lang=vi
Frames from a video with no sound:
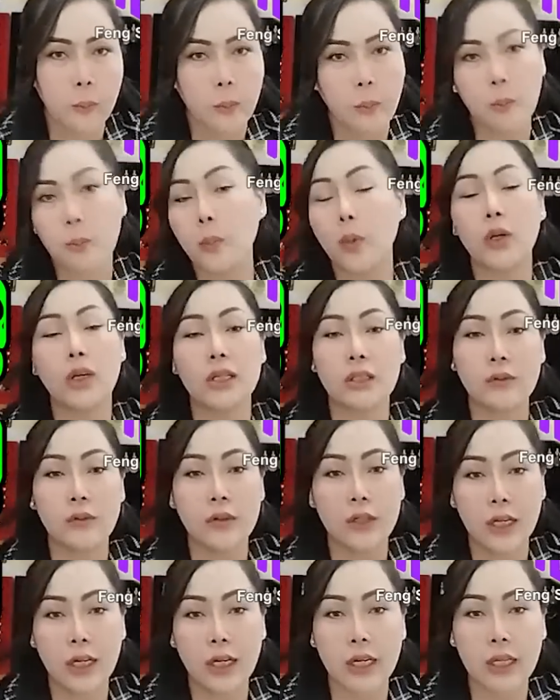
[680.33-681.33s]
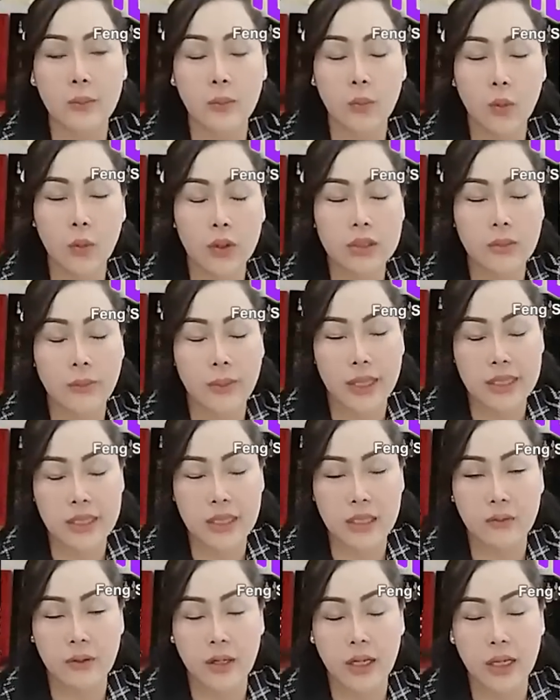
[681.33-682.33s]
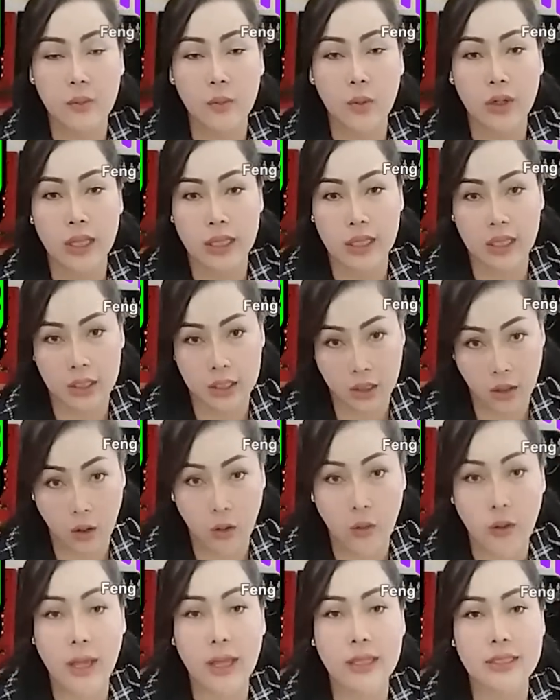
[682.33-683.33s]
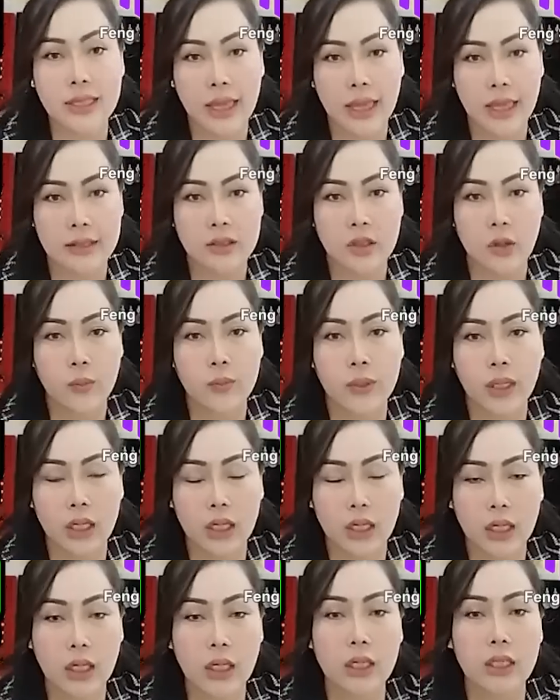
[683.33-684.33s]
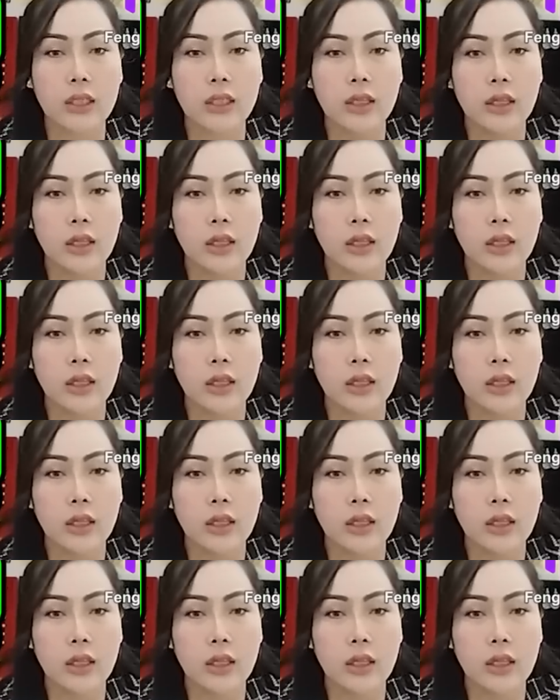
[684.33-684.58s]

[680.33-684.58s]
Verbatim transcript: môn đừng thưa ai mua mẹ chật thưa ai mua để kịch khó hát trà xong nực hơi